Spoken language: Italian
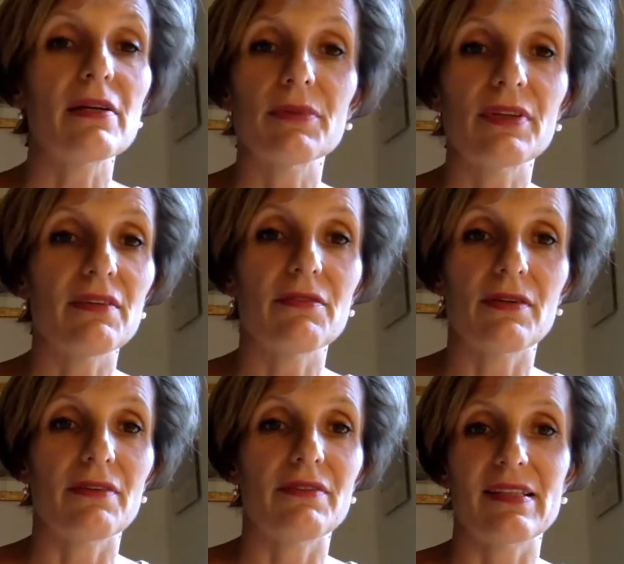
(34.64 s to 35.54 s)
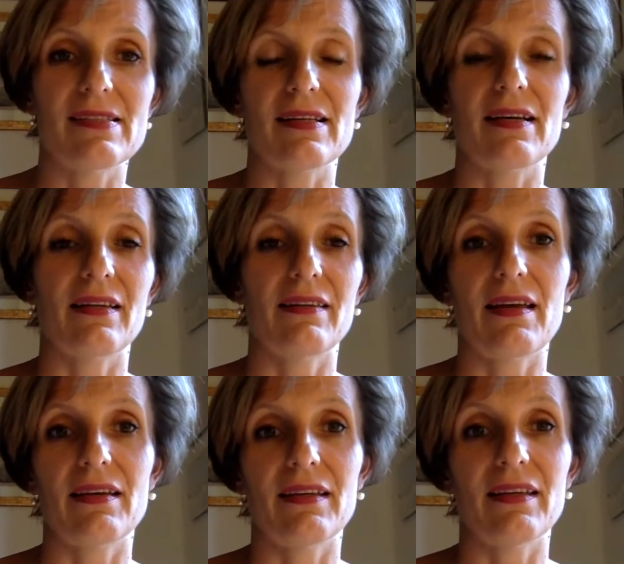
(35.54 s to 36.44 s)
motivo Avixa
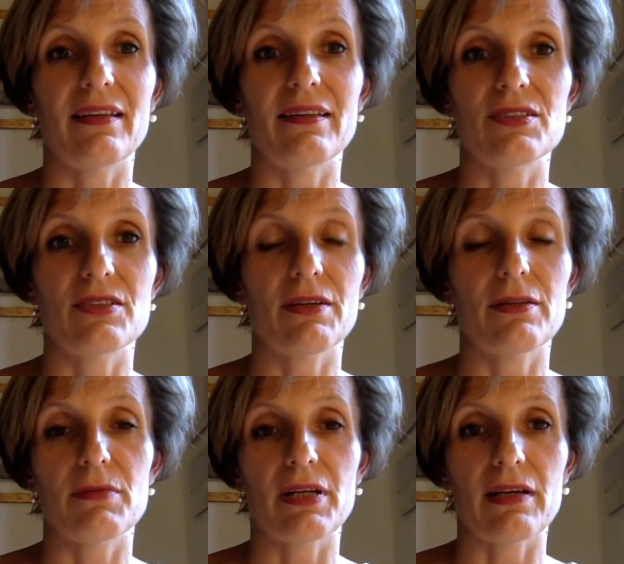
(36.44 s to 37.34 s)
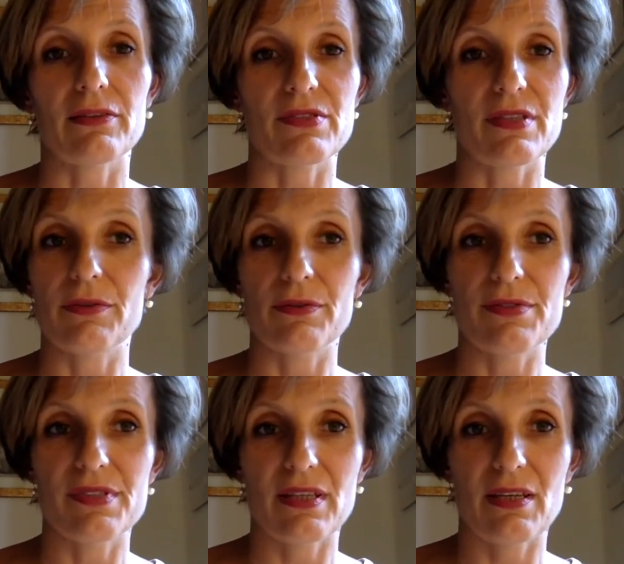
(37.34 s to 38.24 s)
ritiene che le ricerche di mercato siano
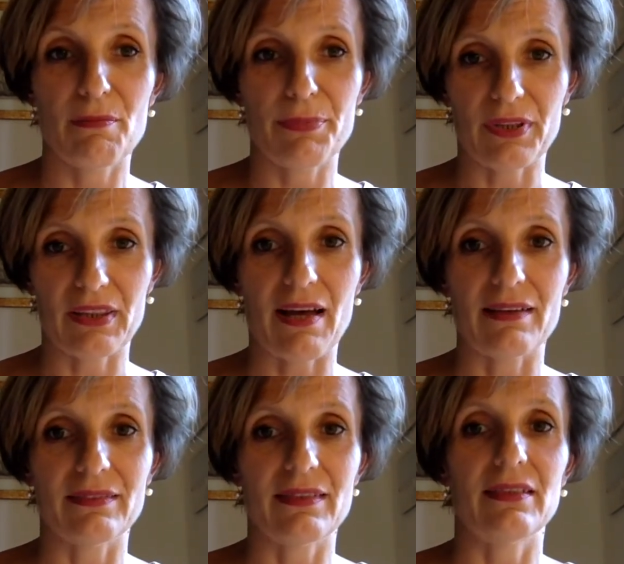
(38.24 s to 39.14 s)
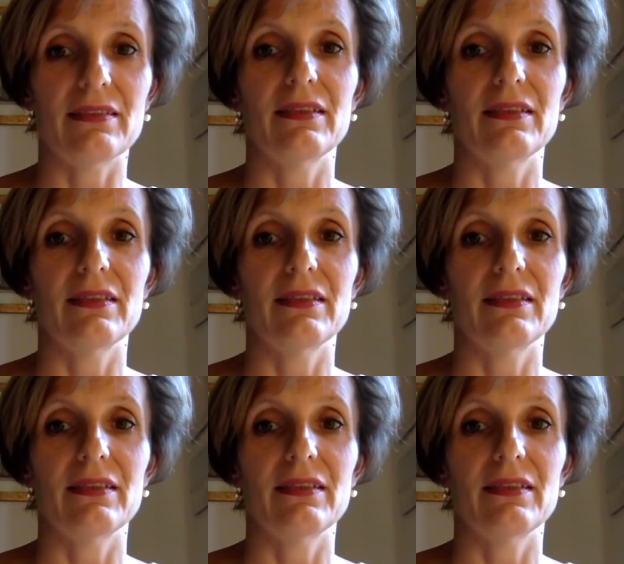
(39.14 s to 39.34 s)
così importanti?